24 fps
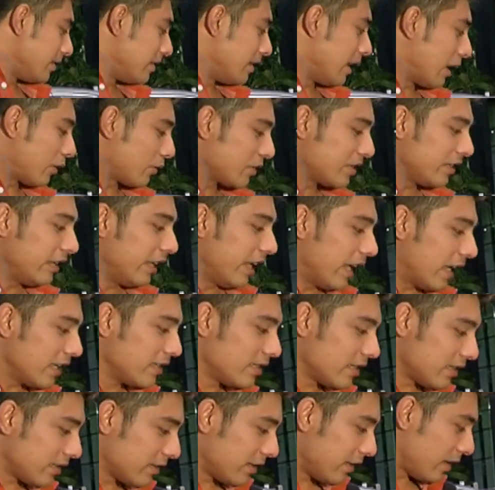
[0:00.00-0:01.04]
ya aku sedia
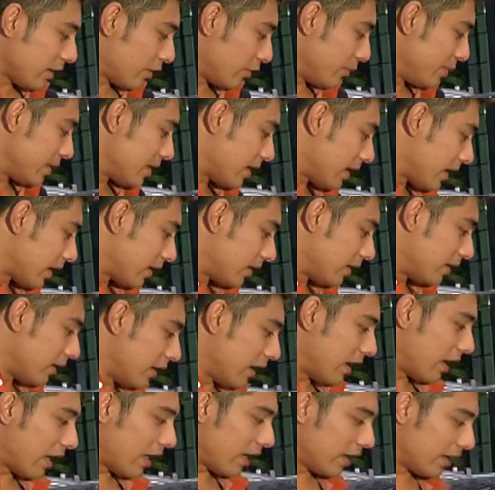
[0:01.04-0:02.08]
aja jadi kalau misalkan
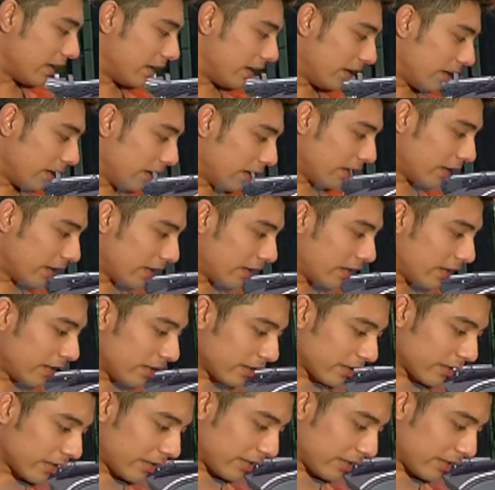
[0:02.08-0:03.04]
uh,